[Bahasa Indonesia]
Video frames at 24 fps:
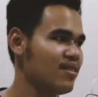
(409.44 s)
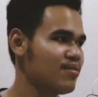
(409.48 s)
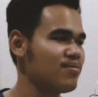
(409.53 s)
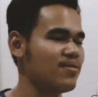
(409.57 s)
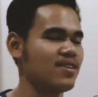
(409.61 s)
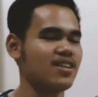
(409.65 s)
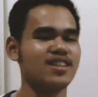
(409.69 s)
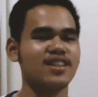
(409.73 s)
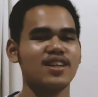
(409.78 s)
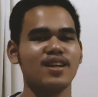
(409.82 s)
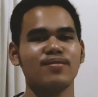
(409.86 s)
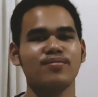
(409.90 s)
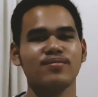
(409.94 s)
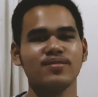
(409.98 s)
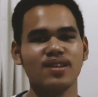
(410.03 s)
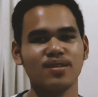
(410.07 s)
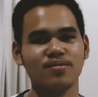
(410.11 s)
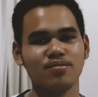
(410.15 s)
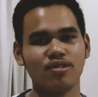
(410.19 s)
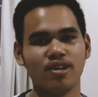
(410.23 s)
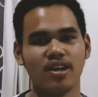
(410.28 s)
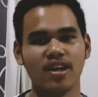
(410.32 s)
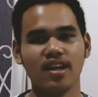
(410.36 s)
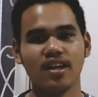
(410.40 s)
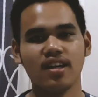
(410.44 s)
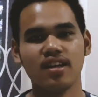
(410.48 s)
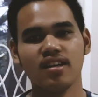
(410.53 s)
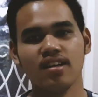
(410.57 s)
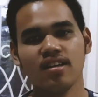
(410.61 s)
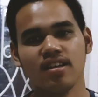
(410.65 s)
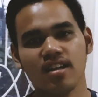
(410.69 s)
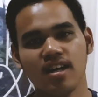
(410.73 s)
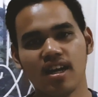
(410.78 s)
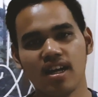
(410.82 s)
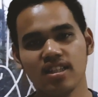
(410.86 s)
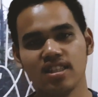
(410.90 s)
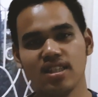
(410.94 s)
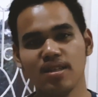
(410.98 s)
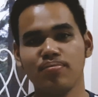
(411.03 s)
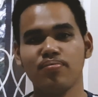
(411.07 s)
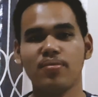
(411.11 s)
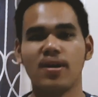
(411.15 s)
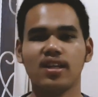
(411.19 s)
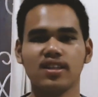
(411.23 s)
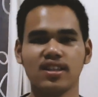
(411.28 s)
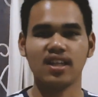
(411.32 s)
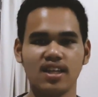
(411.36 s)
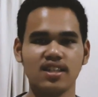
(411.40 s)
berjam-jam mungkin dikasih
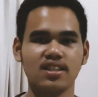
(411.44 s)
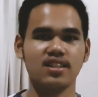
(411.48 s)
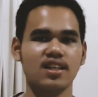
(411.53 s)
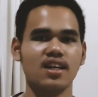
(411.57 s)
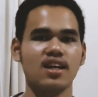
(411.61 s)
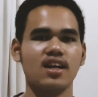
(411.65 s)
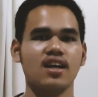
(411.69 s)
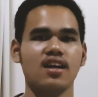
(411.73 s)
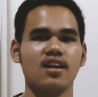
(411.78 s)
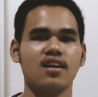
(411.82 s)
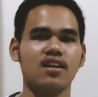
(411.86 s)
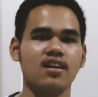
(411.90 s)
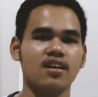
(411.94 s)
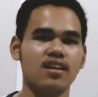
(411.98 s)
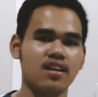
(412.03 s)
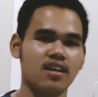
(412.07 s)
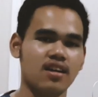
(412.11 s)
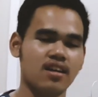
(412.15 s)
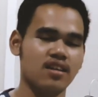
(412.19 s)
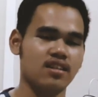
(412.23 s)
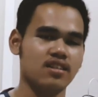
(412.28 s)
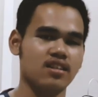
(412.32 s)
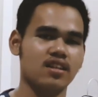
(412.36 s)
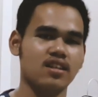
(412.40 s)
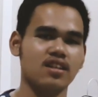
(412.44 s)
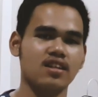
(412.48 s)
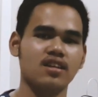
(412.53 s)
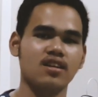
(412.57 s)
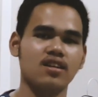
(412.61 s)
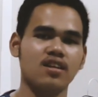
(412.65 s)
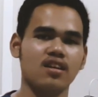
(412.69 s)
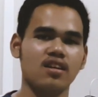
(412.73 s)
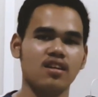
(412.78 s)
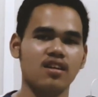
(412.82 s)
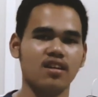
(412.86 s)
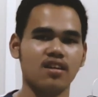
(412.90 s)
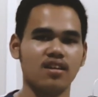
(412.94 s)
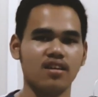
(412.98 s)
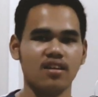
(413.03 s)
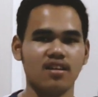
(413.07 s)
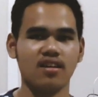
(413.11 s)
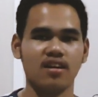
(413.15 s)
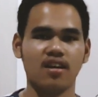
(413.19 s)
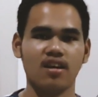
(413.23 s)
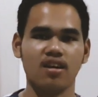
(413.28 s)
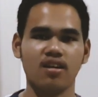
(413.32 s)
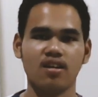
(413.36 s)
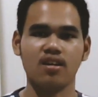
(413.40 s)
part aja jadi
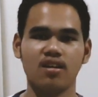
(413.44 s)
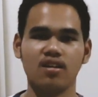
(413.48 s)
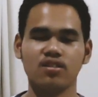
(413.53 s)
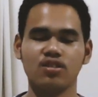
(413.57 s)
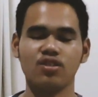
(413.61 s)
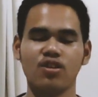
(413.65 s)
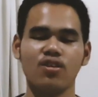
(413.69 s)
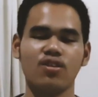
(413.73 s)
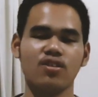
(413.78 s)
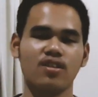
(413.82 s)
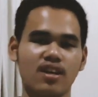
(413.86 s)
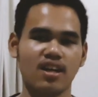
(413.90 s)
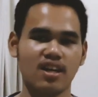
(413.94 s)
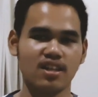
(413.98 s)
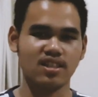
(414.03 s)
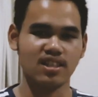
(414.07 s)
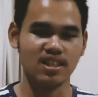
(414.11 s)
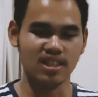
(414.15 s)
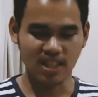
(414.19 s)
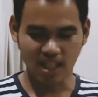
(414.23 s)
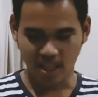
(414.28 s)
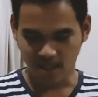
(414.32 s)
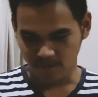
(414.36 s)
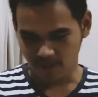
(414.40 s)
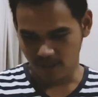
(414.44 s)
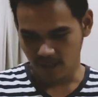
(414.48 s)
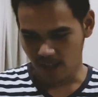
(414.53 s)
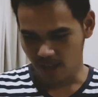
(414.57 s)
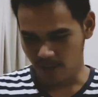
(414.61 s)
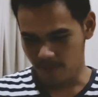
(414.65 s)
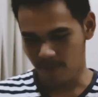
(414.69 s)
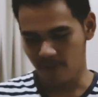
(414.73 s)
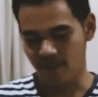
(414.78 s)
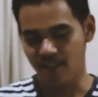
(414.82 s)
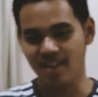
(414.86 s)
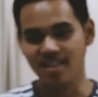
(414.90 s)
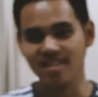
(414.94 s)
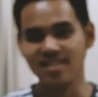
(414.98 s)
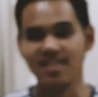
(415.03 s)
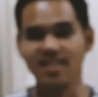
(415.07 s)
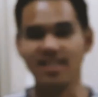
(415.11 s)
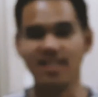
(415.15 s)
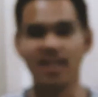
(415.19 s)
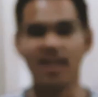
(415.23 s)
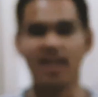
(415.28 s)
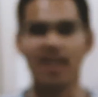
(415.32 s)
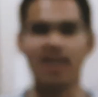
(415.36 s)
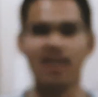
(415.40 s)
uh, tolong dikasih subscribe aja di sini
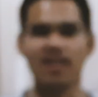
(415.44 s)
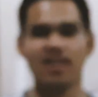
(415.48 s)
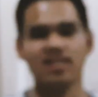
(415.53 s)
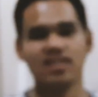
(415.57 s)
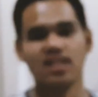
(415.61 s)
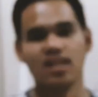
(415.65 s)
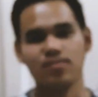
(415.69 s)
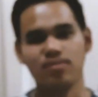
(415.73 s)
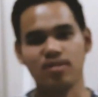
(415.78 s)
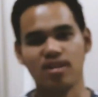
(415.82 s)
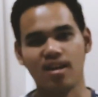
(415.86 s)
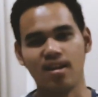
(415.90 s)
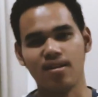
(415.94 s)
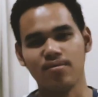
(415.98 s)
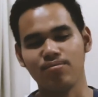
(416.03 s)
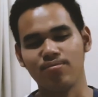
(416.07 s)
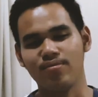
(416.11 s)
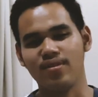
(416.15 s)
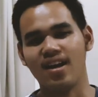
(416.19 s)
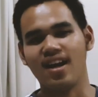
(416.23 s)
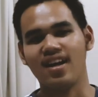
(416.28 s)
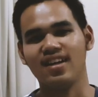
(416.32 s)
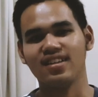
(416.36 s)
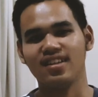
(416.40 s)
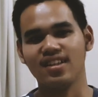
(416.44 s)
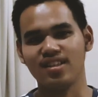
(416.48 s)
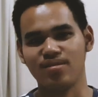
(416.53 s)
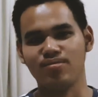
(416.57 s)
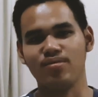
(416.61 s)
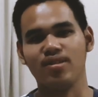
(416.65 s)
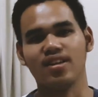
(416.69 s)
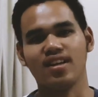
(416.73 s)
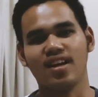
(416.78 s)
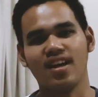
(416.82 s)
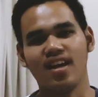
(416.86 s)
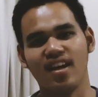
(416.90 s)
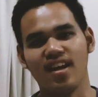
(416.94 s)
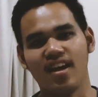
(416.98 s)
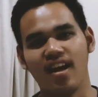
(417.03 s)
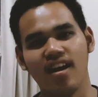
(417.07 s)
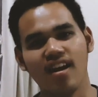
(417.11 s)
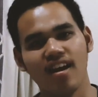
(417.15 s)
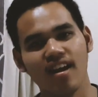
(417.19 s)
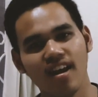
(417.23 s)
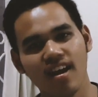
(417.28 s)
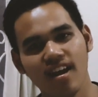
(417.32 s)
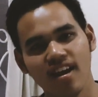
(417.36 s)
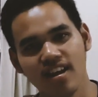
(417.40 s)
karena subscribe gratis buat kalian
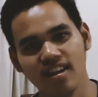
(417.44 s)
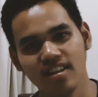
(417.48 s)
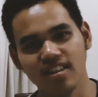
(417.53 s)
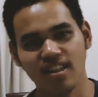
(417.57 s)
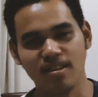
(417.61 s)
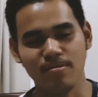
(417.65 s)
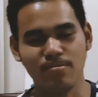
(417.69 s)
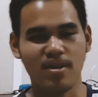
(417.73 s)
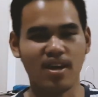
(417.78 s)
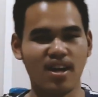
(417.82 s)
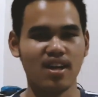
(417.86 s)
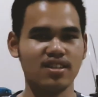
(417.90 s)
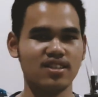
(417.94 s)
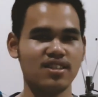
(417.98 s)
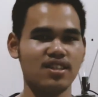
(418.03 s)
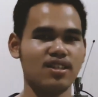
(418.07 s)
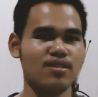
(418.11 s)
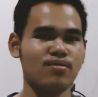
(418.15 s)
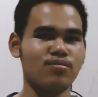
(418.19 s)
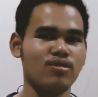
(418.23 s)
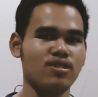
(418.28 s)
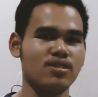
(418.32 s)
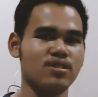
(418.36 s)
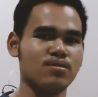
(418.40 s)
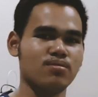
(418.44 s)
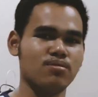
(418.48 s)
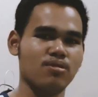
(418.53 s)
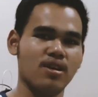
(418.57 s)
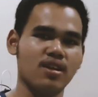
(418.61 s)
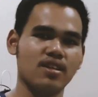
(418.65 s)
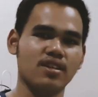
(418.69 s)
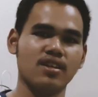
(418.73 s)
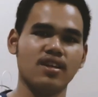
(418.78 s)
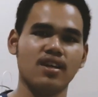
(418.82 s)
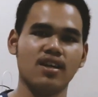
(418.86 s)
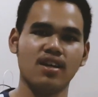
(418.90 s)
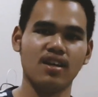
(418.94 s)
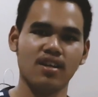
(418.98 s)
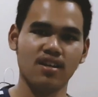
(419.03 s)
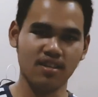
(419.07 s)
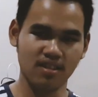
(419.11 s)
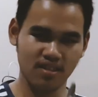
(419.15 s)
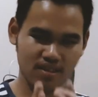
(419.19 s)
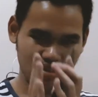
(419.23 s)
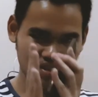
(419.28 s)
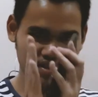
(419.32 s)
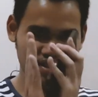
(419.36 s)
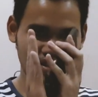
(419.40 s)
terima kasih buat semuanya
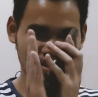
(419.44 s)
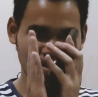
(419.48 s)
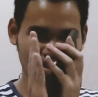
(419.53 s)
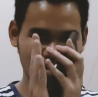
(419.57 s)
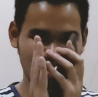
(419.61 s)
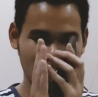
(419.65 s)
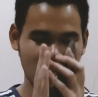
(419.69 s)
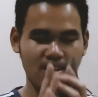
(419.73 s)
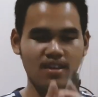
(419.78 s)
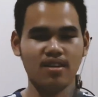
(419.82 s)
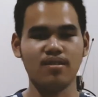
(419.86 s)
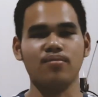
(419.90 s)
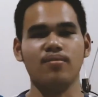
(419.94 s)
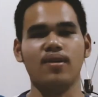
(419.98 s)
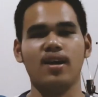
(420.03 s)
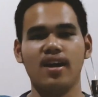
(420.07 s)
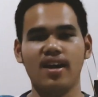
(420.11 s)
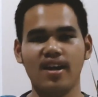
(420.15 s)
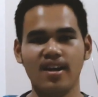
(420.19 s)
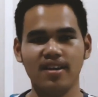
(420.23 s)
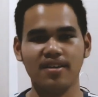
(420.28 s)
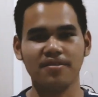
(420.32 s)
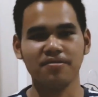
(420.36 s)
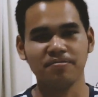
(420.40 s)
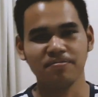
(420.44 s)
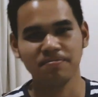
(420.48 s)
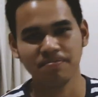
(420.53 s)
bye